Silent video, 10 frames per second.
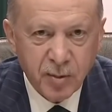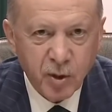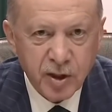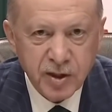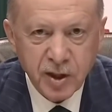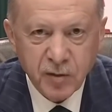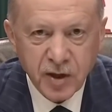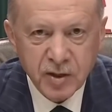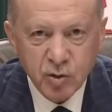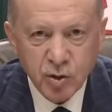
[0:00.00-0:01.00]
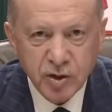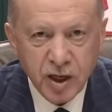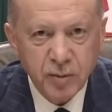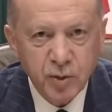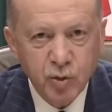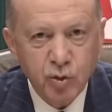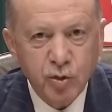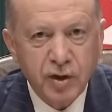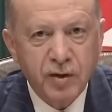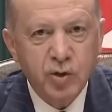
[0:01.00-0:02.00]
demokratik ve sosyal bir
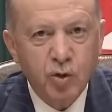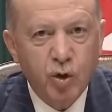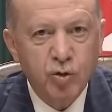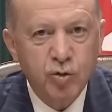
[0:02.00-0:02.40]
hukuk devleti